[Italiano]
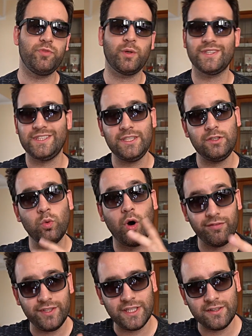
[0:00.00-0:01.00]
di questi
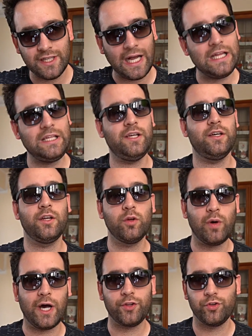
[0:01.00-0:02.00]
nuovi dettagli
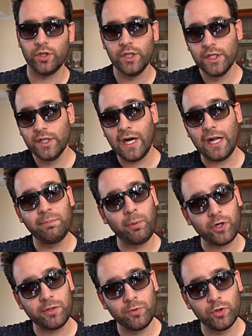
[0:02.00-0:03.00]
riguardo al
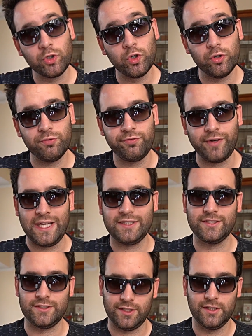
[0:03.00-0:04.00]
Pokémon Go
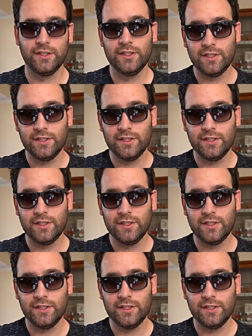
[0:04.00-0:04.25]
Fest.